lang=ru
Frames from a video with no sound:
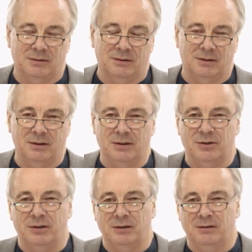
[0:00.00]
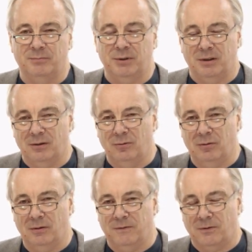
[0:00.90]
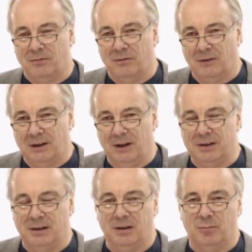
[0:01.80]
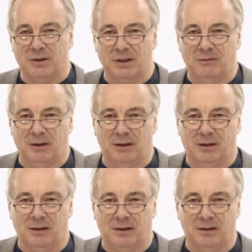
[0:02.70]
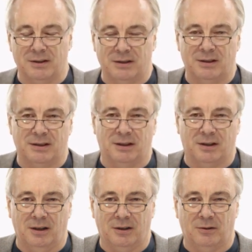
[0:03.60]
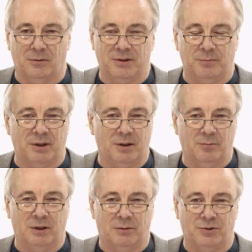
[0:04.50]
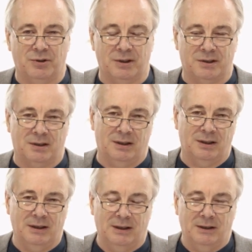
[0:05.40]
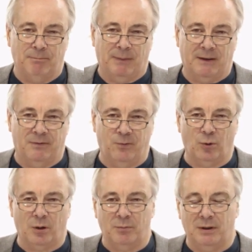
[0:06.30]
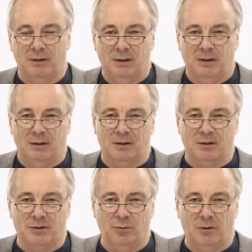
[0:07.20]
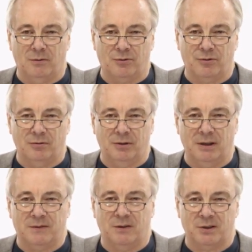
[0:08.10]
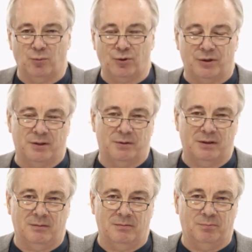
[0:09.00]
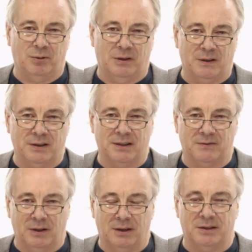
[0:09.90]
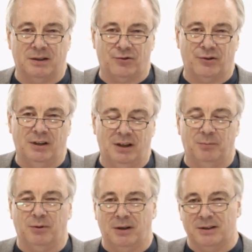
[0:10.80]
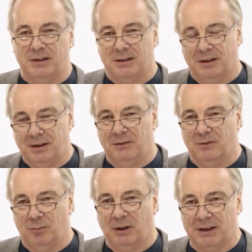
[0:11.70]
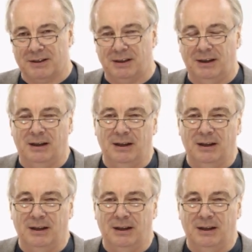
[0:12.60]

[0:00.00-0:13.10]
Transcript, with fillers: Тысячи педагогов, руководителей образовательных организаций откликнулись и принимают участие в форуме. Это здорово, что есть возможность показать свои достижения, показать, какие вы молодцы.